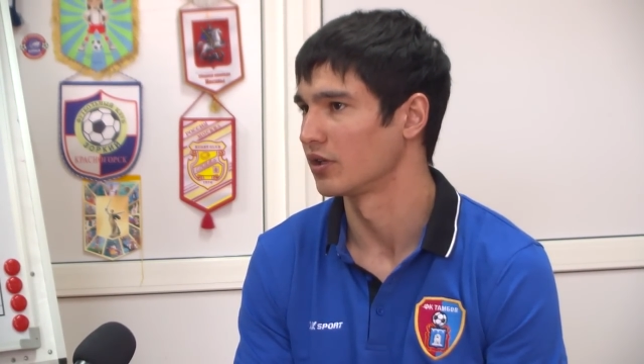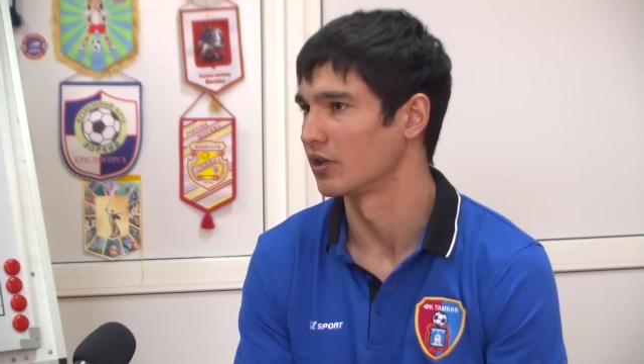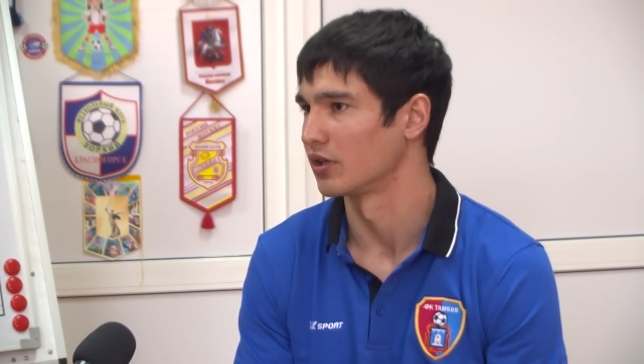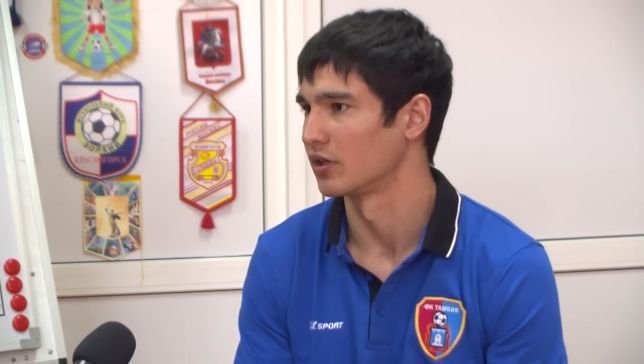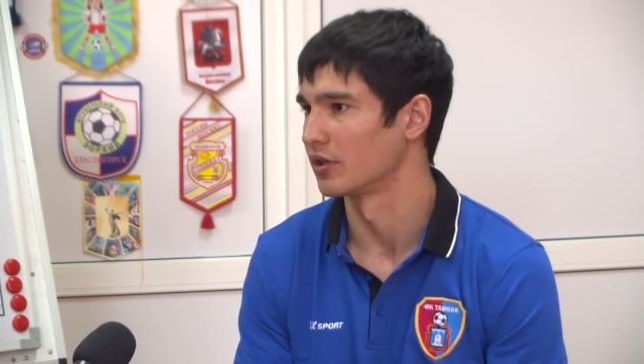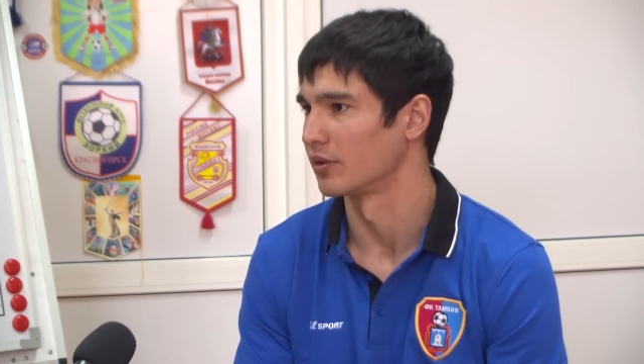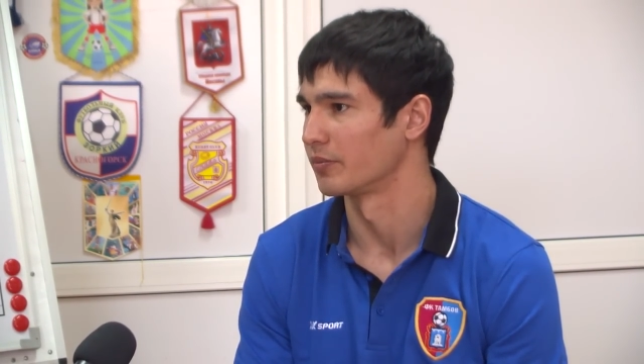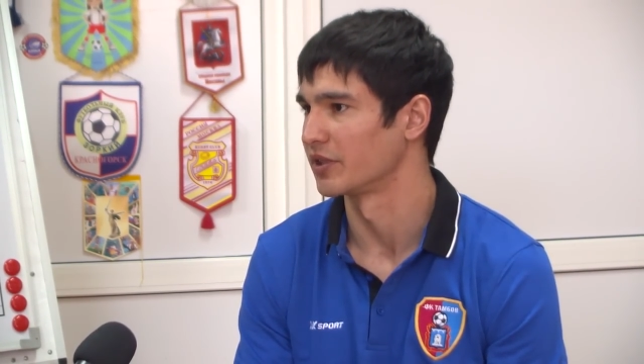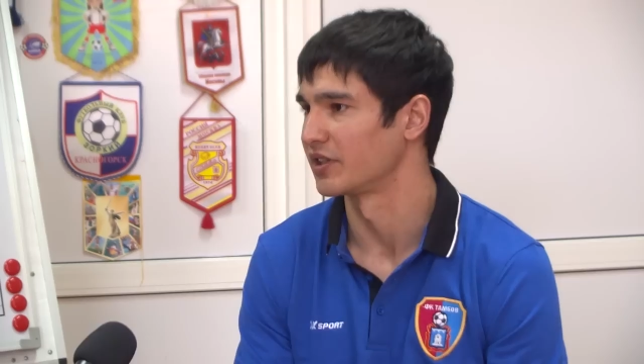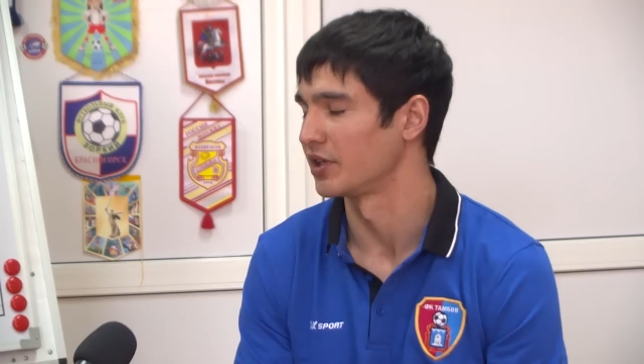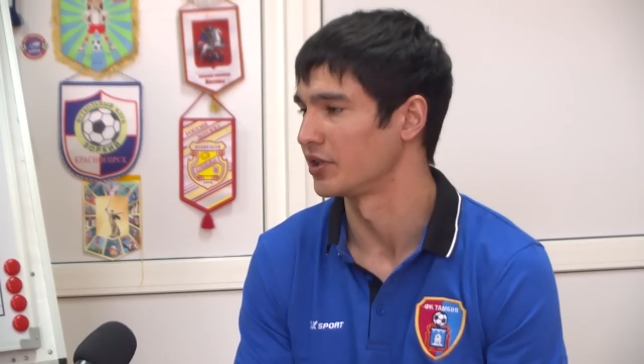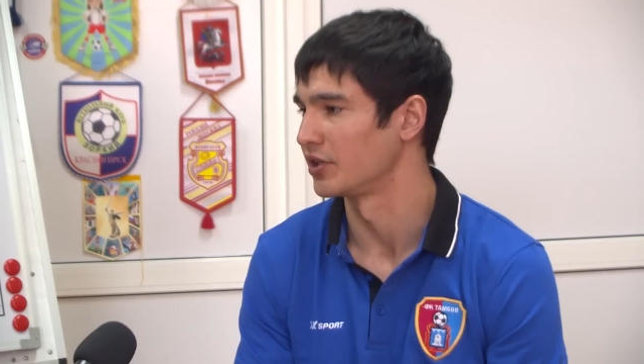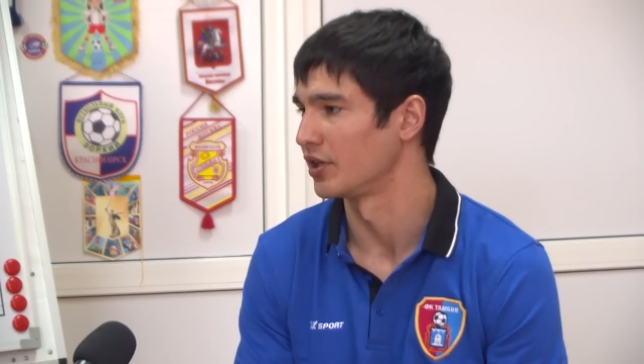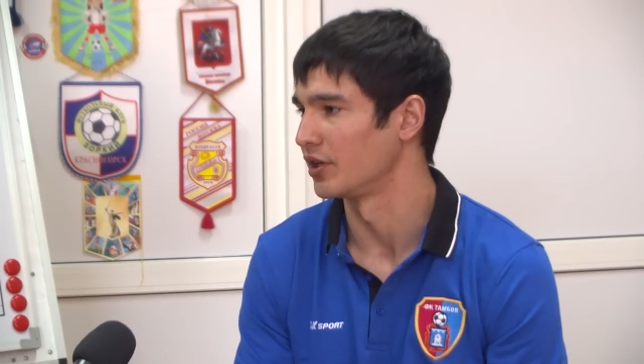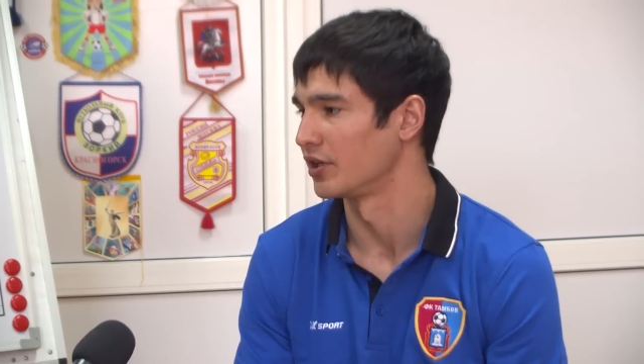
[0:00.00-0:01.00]
по
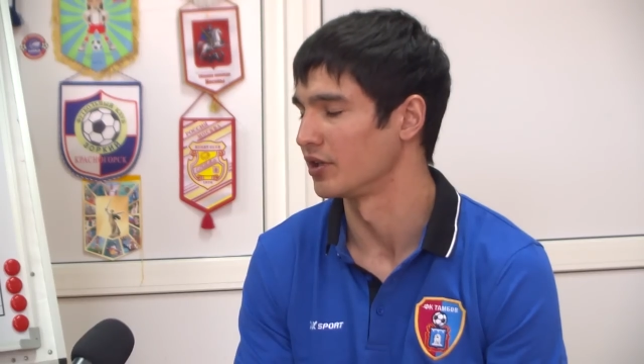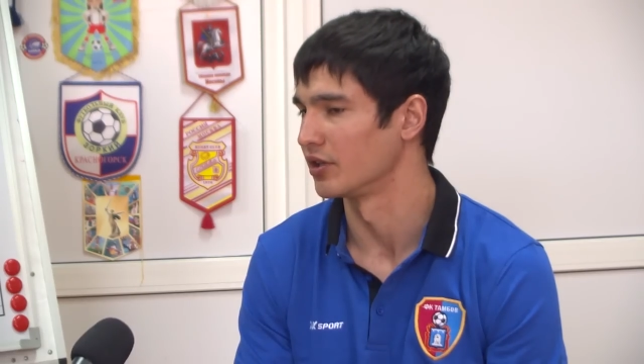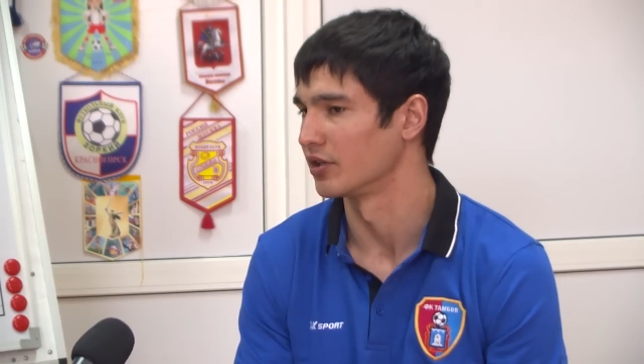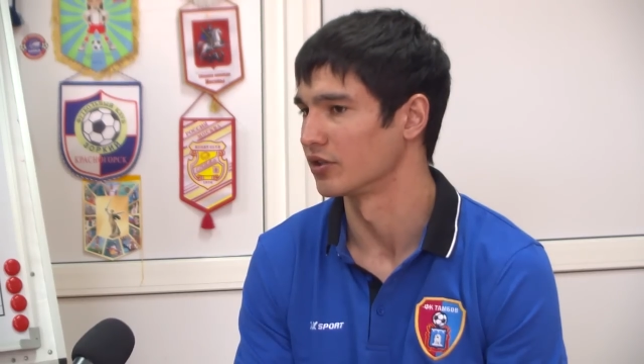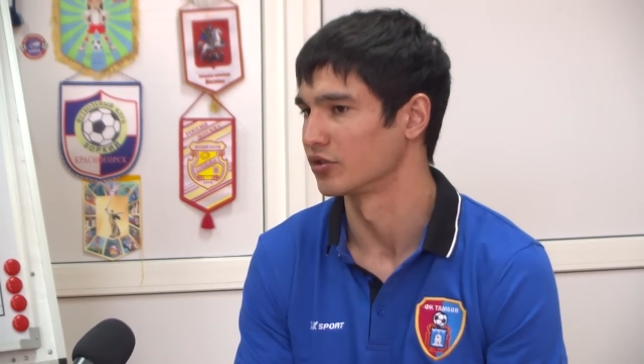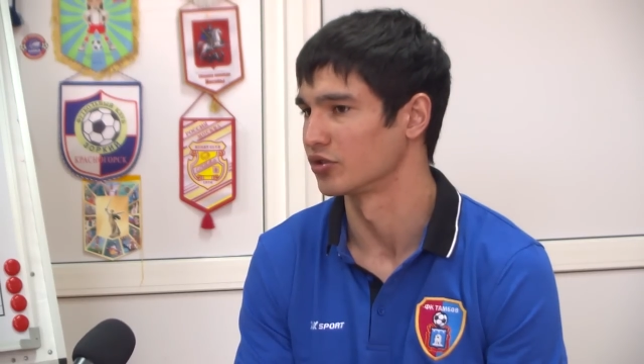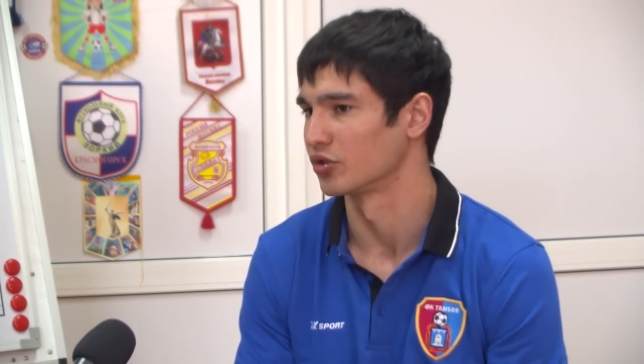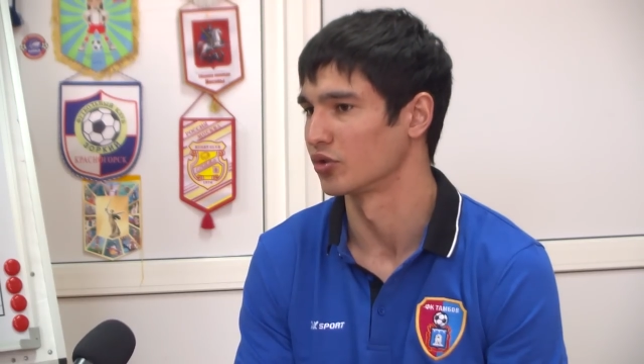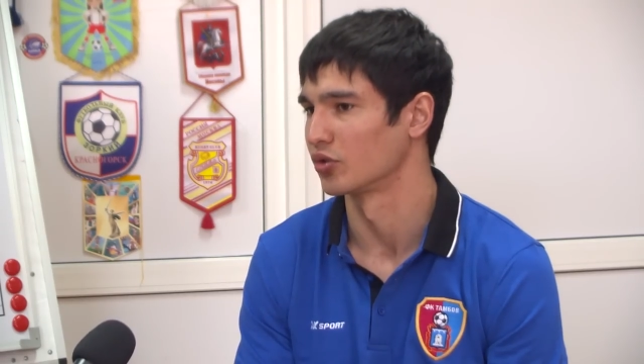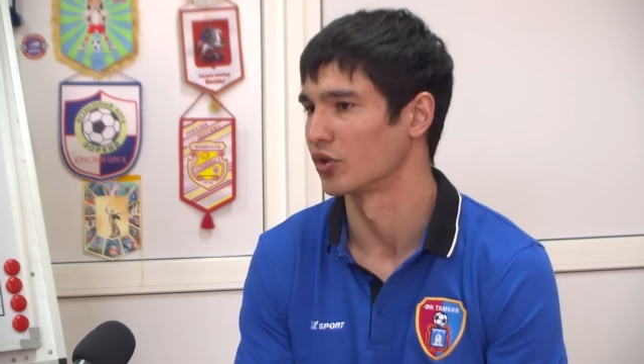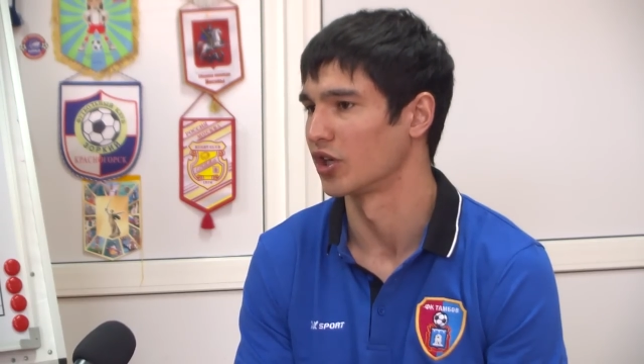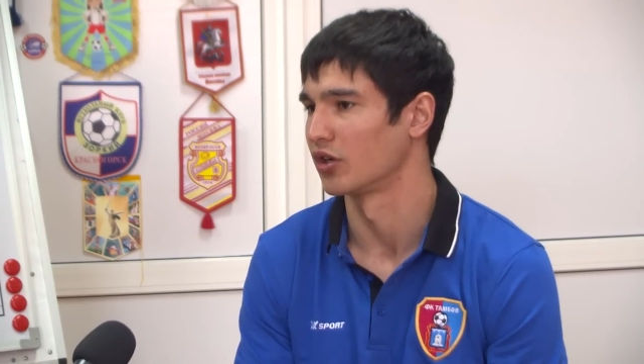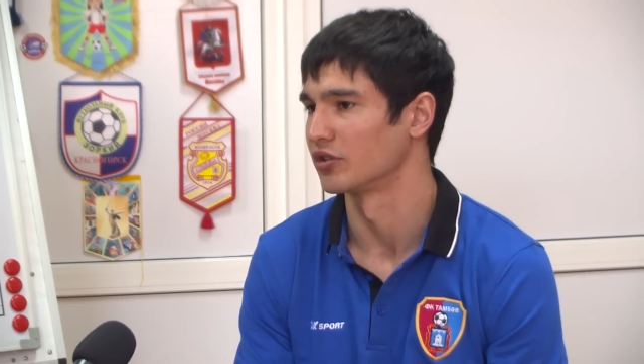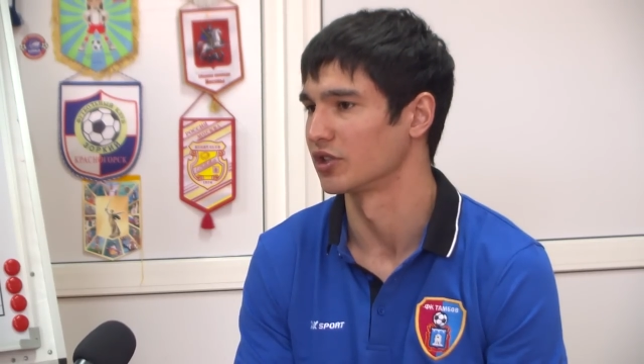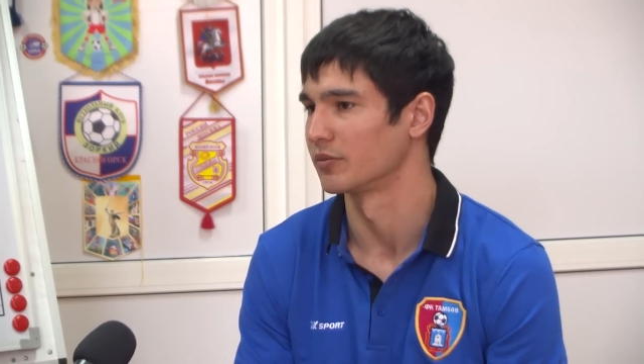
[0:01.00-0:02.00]
третьей лиге зоны
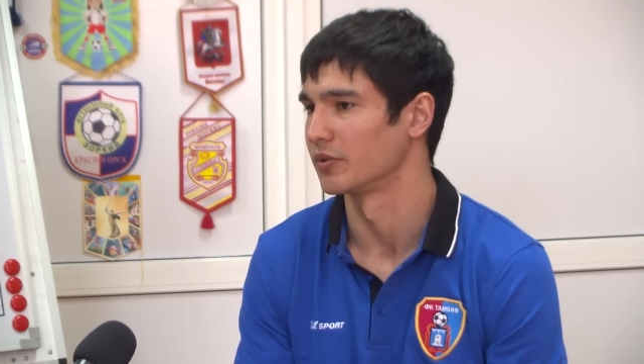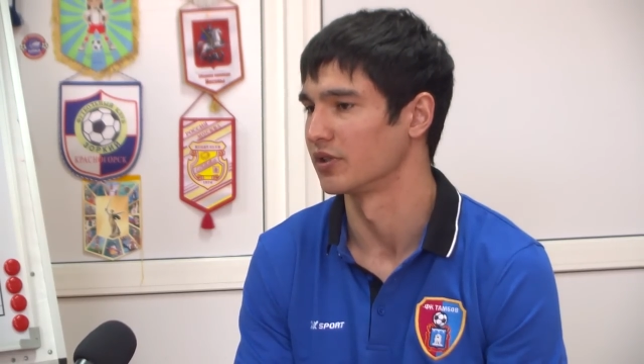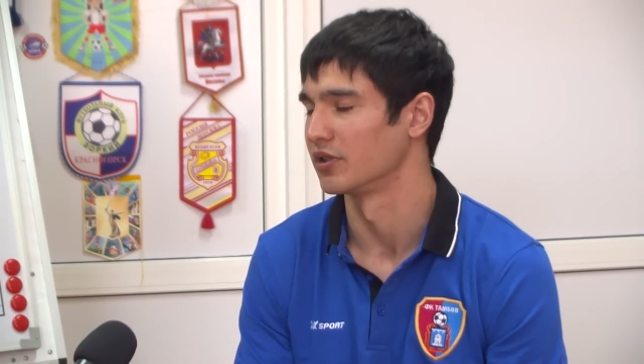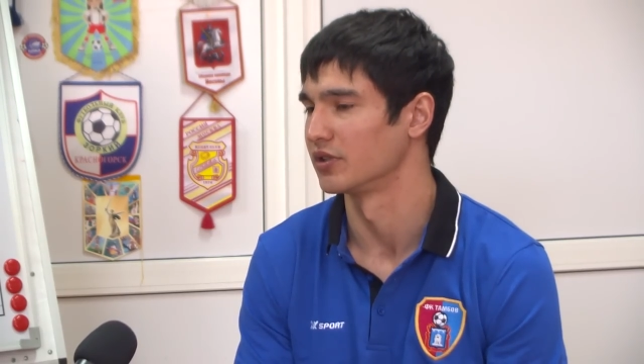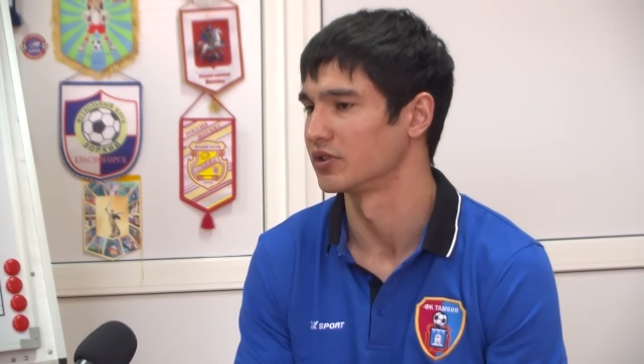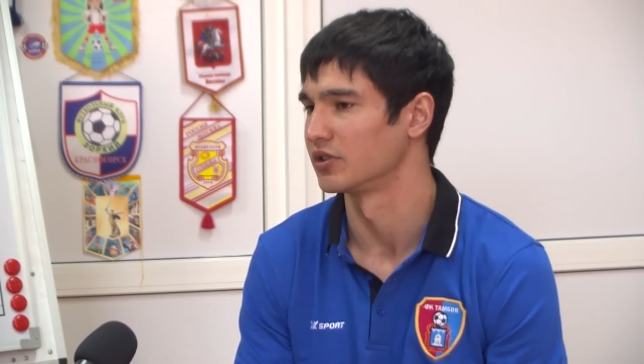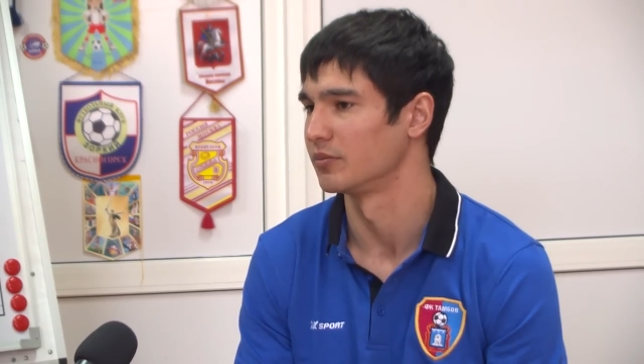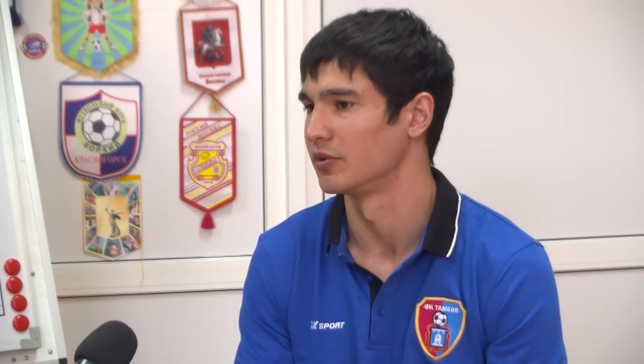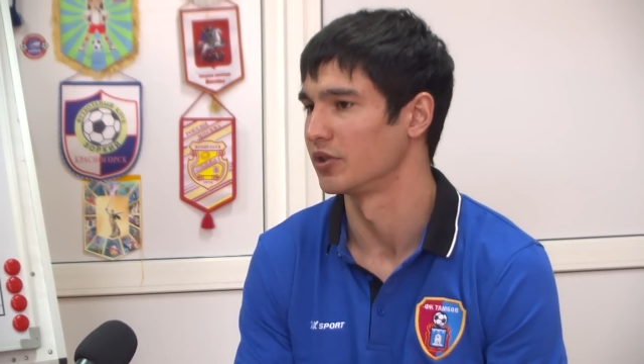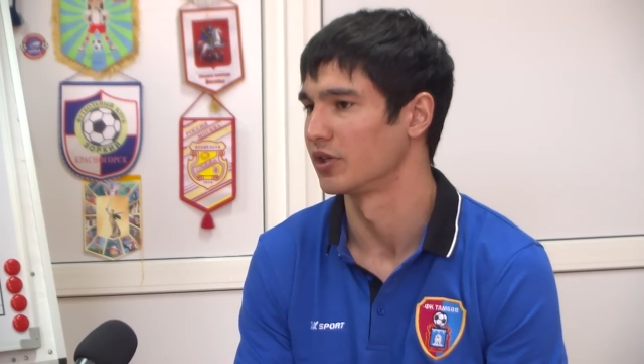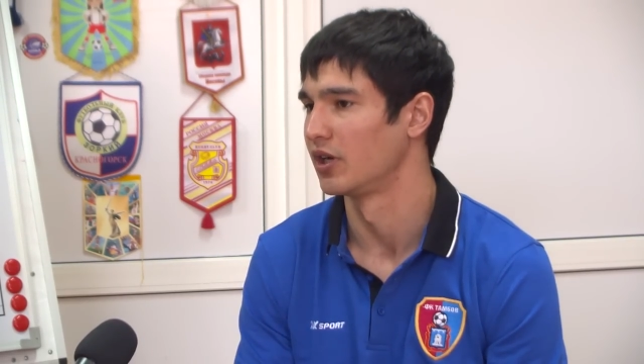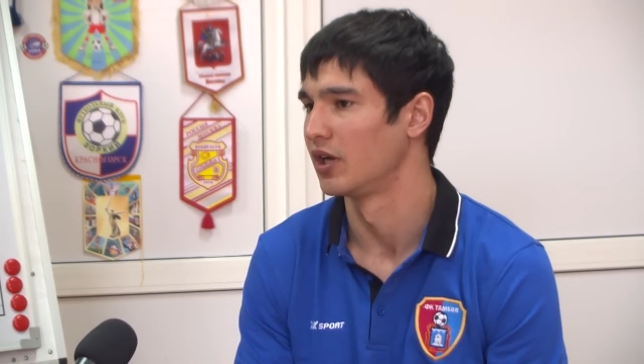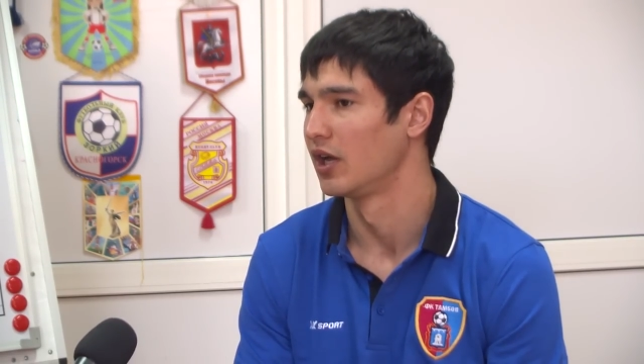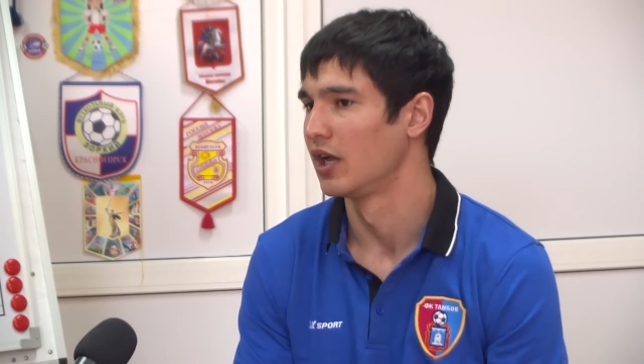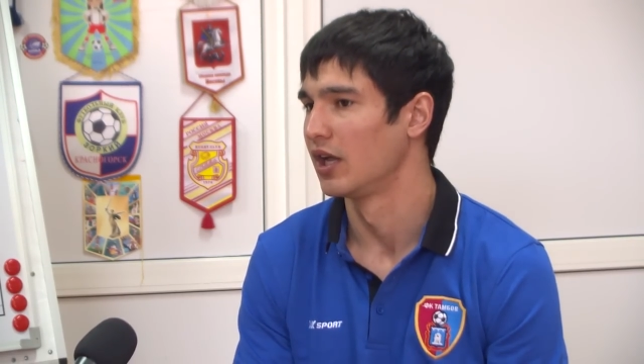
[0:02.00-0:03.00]
Урала, Западная Сибирь.